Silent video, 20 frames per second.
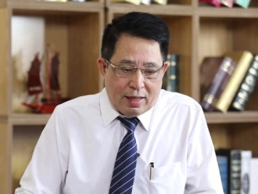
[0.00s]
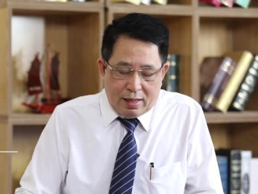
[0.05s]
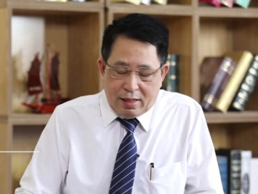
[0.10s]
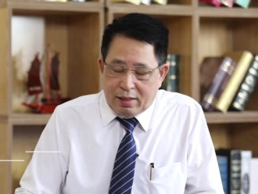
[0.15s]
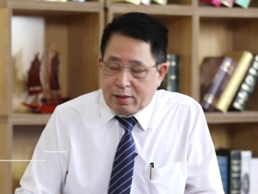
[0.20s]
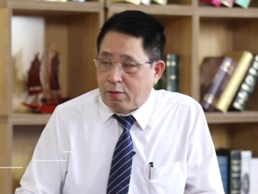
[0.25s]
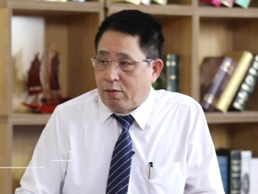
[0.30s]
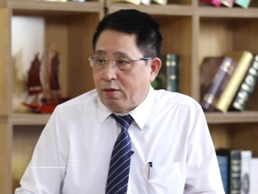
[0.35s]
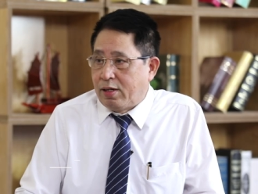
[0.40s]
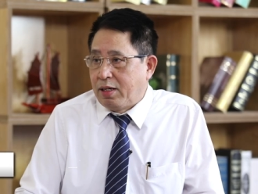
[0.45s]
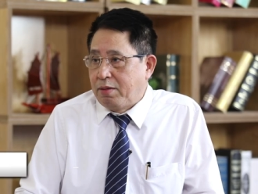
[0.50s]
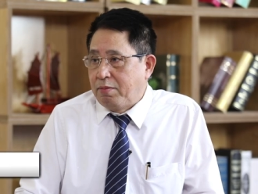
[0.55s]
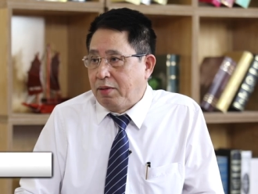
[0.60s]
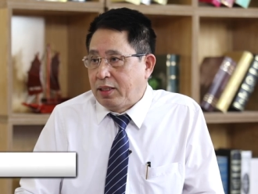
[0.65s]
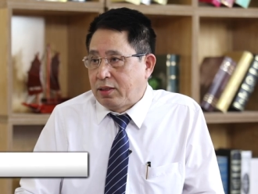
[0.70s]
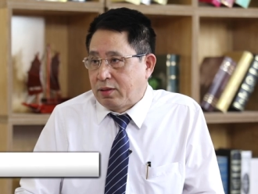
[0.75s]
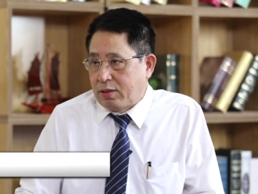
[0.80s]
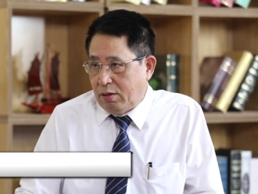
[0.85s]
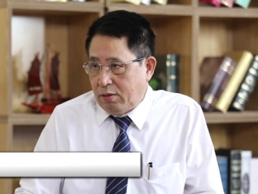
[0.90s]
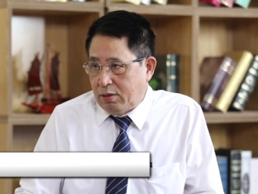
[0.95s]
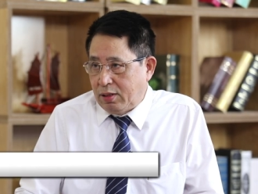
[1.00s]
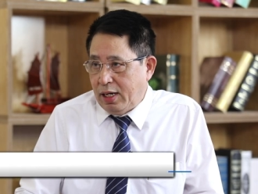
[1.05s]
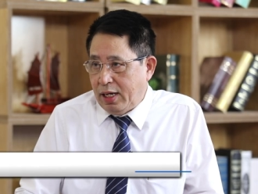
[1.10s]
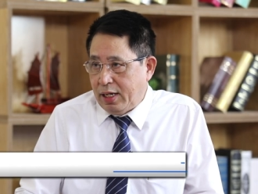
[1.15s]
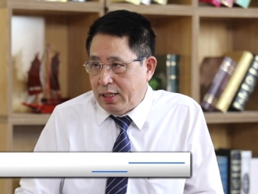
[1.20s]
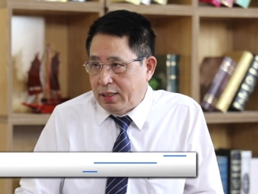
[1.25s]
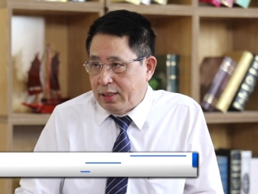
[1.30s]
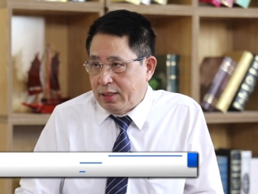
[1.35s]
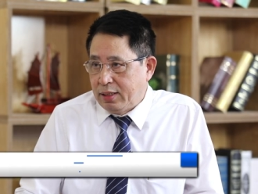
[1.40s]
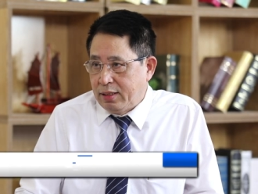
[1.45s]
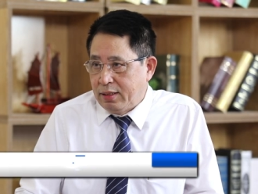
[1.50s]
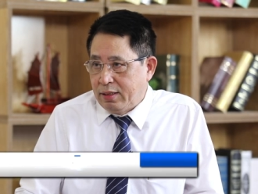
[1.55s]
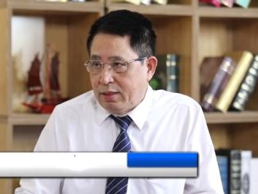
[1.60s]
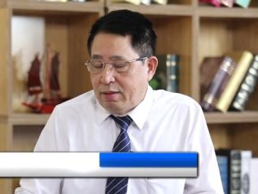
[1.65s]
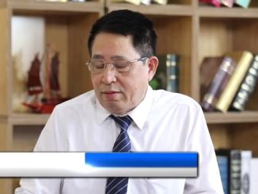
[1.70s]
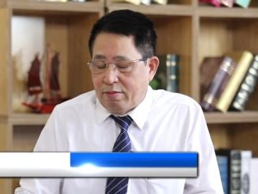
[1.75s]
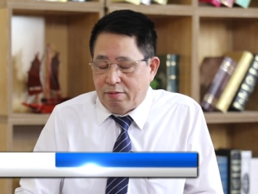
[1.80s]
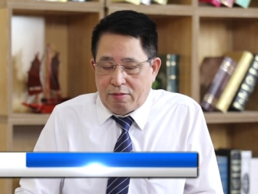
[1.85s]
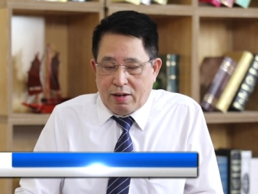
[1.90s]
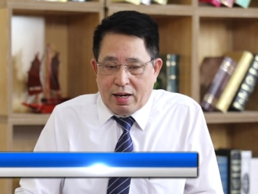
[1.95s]
thể lực của người bệnh tốt lên.
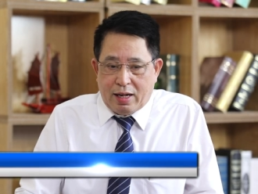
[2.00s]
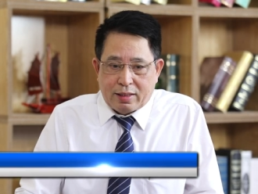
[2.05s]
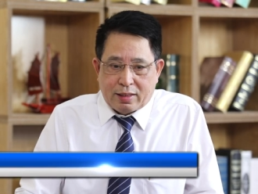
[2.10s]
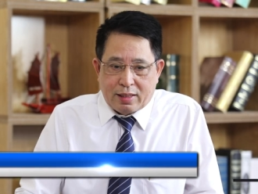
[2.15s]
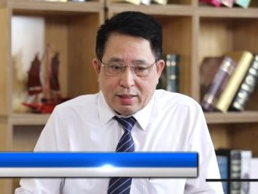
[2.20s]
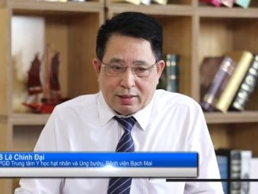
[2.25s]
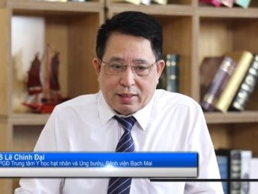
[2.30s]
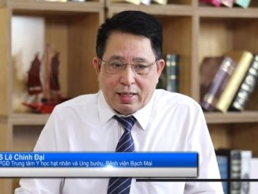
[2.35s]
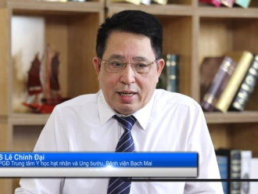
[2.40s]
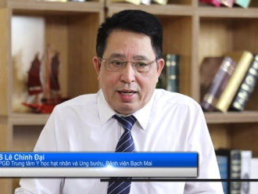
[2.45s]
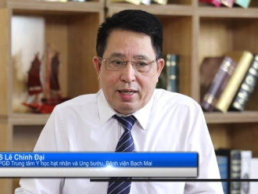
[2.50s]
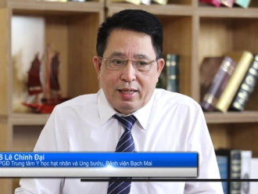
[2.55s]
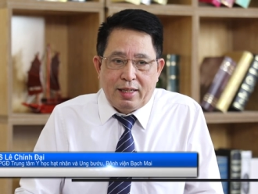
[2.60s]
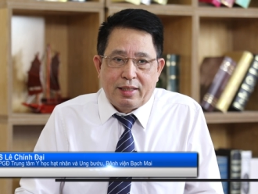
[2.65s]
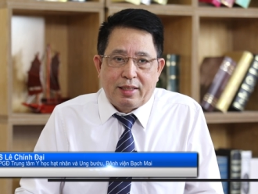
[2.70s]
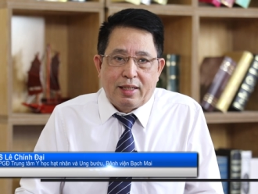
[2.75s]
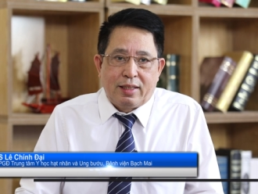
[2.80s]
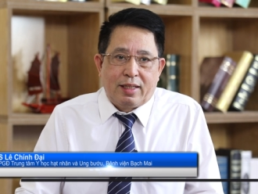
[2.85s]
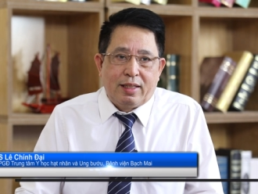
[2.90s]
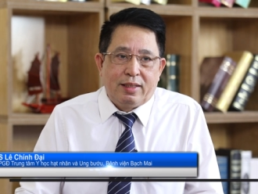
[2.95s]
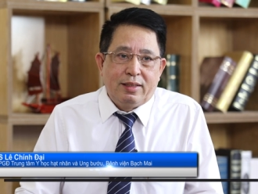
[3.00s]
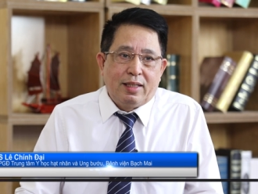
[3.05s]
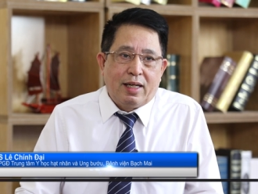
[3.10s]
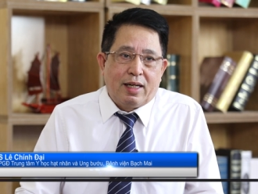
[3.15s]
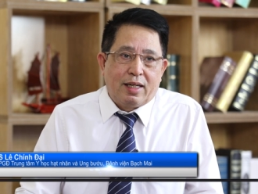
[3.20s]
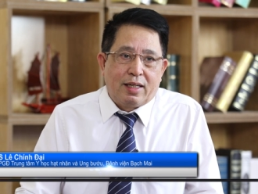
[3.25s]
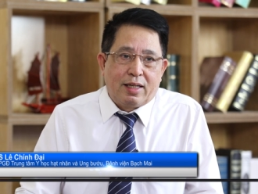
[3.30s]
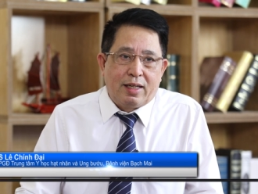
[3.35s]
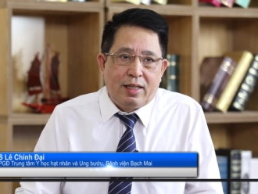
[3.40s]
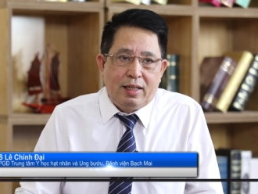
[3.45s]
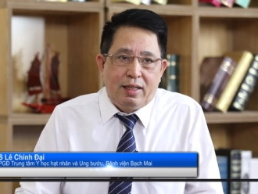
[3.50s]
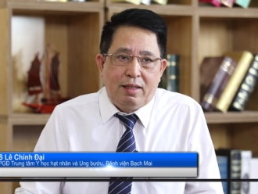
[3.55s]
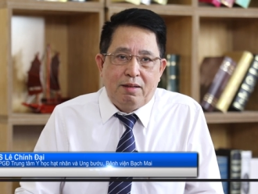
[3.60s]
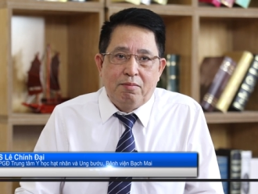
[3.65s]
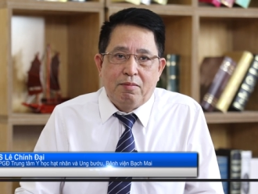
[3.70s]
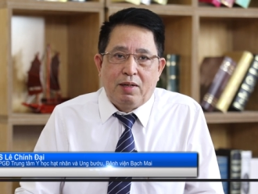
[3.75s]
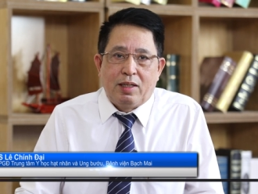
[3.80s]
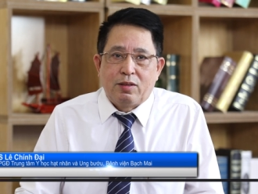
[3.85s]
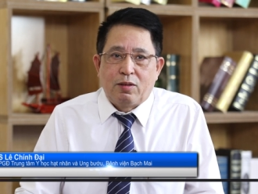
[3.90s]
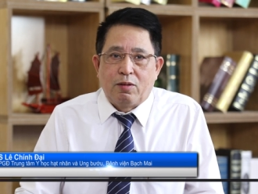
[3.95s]
Và thực tế người ta thấy rằng
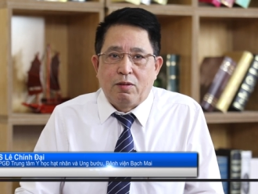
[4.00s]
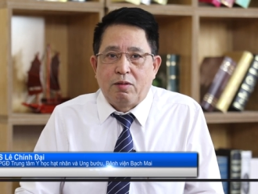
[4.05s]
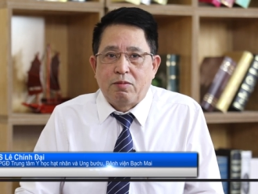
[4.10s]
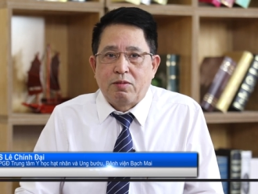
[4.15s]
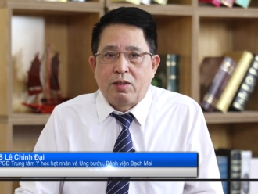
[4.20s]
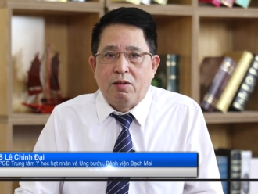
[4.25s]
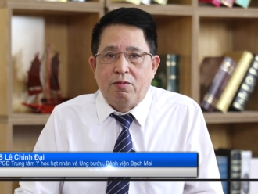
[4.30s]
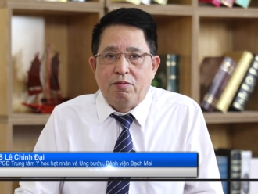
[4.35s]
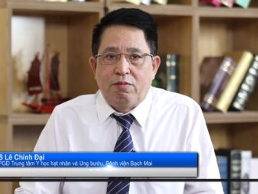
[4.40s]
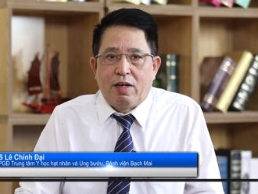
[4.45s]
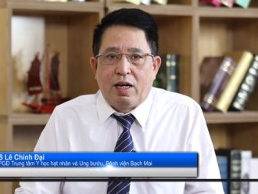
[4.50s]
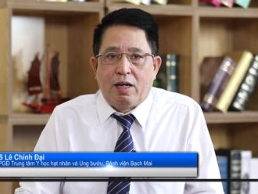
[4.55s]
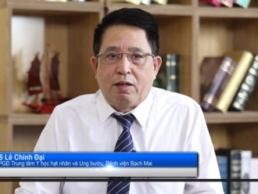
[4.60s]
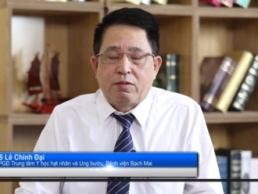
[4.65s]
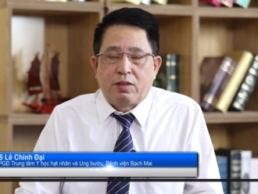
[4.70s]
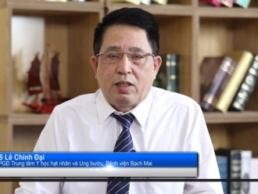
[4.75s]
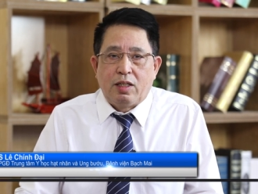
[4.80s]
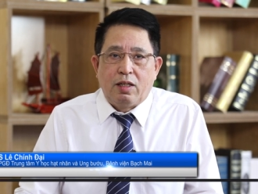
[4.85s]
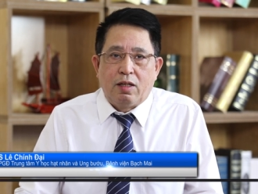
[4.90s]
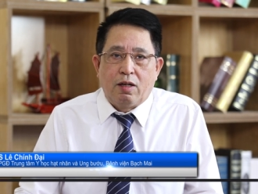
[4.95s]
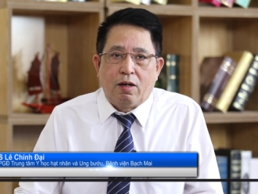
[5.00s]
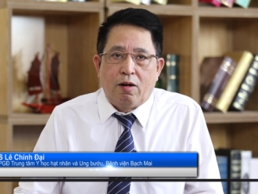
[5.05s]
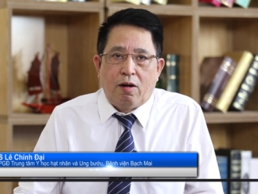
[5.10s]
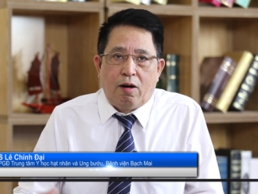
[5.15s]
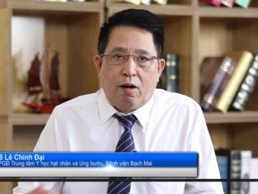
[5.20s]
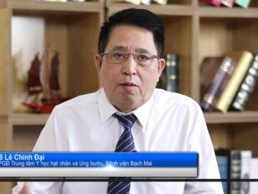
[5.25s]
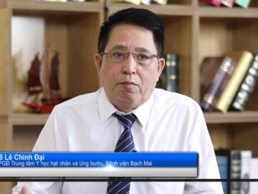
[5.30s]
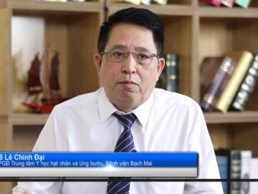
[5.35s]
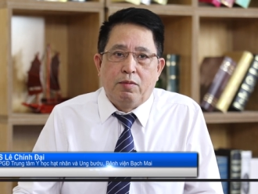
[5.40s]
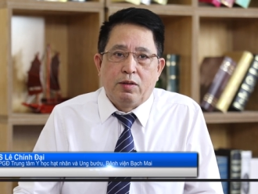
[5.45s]
khi mà dùng hồng sâm vào thì nó có